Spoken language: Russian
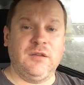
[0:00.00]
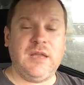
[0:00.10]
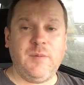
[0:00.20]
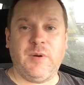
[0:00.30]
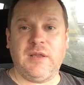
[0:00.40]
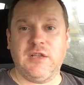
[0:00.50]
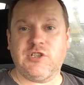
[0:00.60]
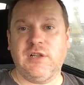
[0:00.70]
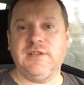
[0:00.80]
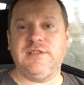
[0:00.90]
Но так
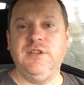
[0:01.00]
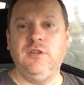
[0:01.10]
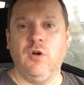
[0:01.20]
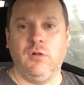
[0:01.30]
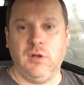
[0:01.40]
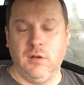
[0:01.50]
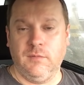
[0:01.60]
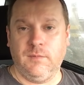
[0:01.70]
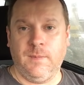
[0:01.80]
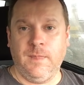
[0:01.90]
продолжалось недолго.
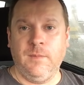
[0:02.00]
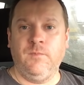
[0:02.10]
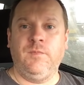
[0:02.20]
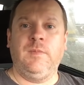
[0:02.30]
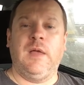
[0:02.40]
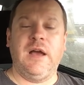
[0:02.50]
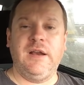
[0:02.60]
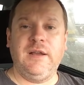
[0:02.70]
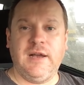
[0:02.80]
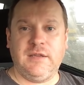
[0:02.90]

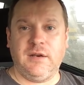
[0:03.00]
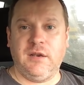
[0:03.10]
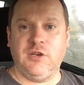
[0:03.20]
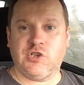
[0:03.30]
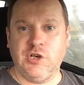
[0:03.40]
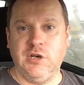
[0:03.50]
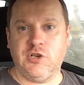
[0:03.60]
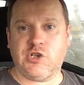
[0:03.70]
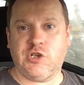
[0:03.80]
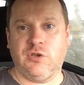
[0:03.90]
Агрегаторы
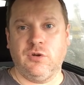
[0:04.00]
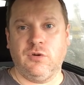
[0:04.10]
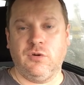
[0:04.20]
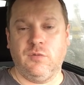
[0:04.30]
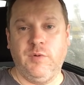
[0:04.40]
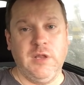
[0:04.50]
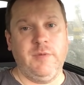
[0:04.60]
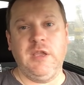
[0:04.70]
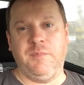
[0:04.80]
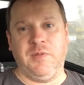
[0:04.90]
решили, что
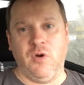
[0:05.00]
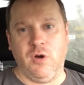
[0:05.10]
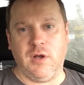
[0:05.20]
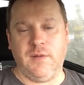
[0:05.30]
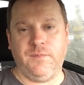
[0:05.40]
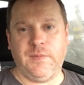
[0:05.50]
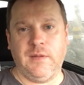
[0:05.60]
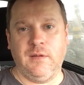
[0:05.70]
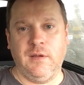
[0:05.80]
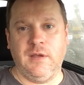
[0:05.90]
было бы неплохо,
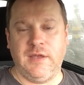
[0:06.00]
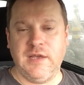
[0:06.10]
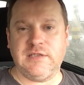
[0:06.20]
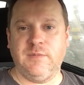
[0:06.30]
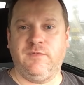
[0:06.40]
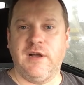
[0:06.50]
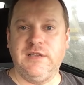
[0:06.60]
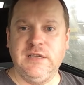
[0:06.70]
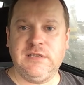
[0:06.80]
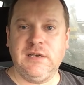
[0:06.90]
если бы
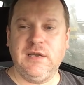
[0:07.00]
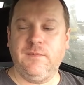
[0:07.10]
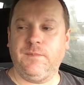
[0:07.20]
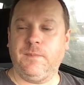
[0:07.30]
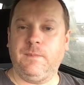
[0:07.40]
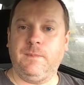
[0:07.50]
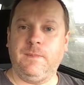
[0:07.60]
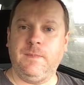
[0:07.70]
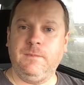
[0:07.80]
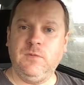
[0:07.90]
водители,
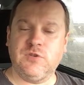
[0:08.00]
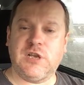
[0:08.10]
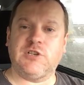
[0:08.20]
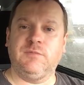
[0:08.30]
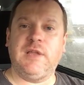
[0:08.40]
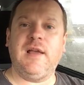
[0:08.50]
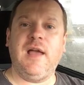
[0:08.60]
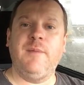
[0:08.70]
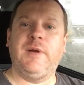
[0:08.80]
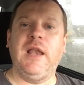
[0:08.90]
ну скажем так,
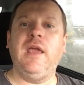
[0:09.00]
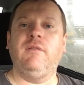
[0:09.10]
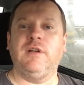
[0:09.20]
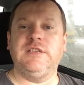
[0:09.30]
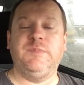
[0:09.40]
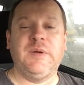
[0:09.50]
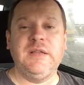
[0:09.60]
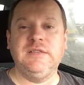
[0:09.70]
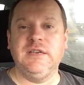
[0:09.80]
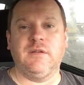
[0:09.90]
обклеивались,
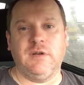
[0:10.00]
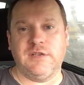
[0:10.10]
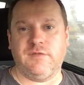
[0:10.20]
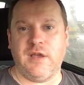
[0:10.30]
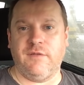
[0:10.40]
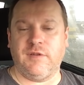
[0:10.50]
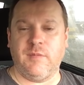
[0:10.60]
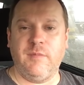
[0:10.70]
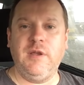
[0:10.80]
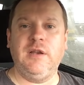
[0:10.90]
брендировали свои
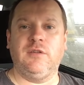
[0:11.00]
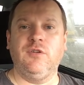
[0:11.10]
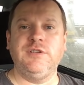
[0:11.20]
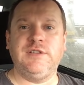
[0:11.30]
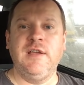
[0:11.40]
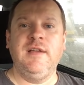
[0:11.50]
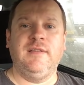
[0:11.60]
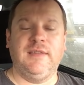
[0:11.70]
автомобили, то есть